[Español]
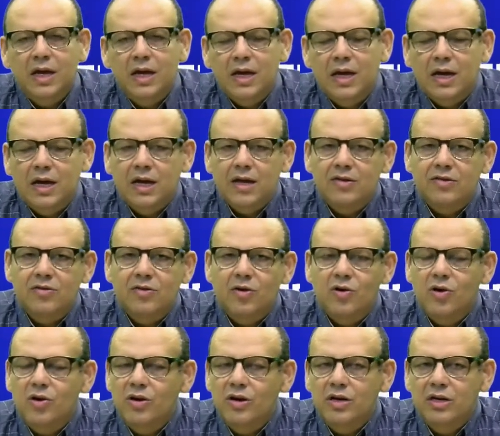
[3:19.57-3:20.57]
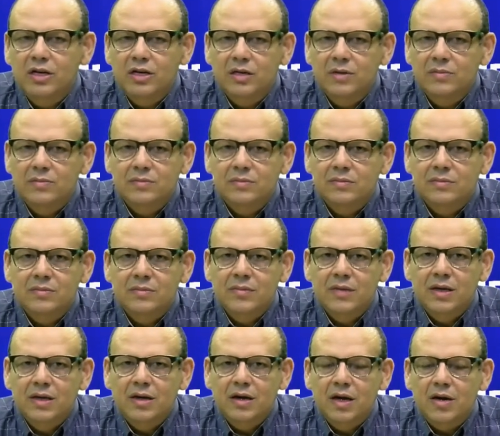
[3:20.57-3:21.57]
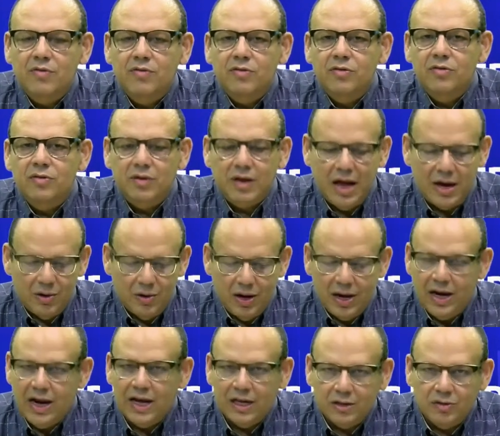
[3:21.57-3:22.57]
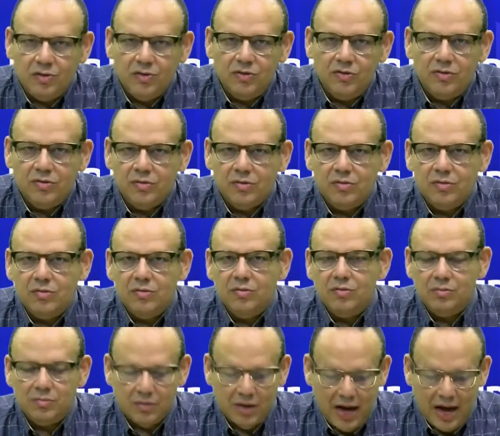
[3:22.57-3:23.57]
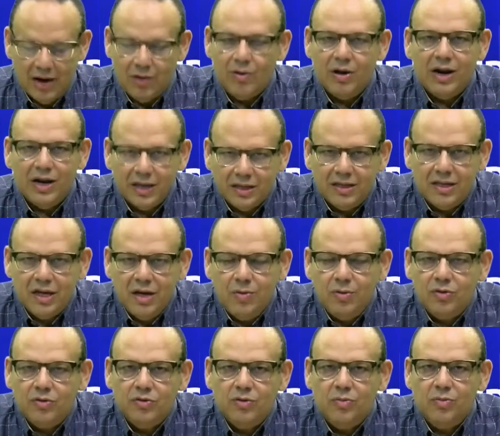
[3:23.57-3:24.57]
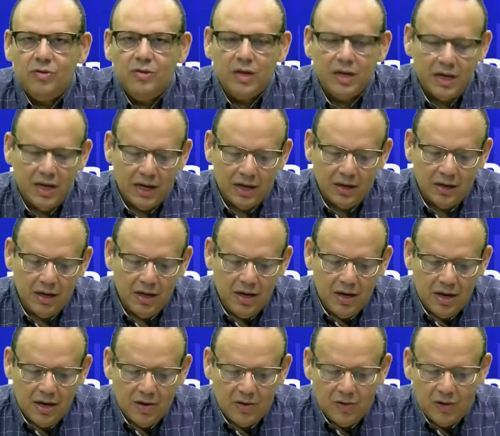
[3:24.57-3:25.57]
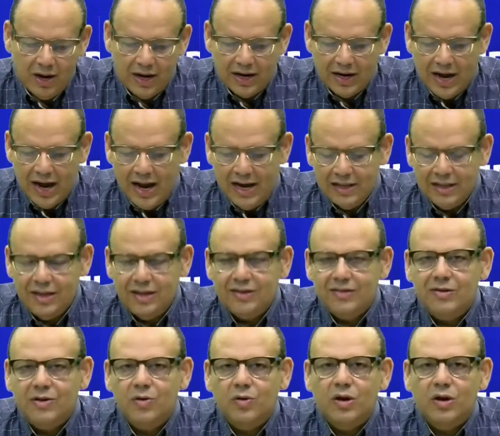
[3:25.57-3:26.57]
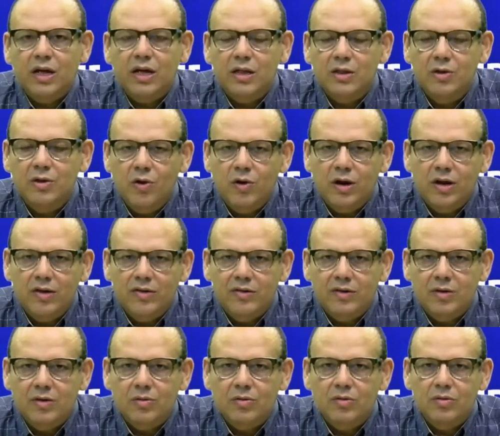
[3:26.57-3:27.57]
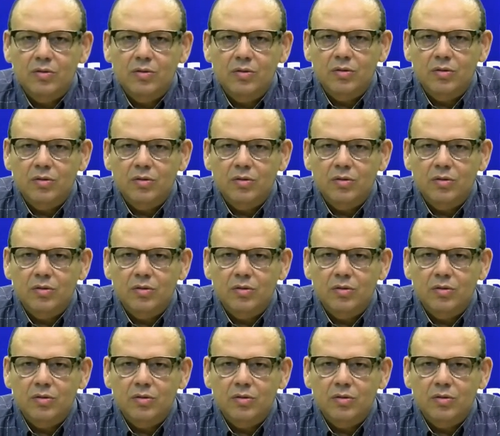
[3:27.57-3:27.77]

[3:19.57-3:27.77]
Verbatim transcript: eh, que son eh, funcionarios electos o cargos electivos, como serían los alcaldes, los regidores, los,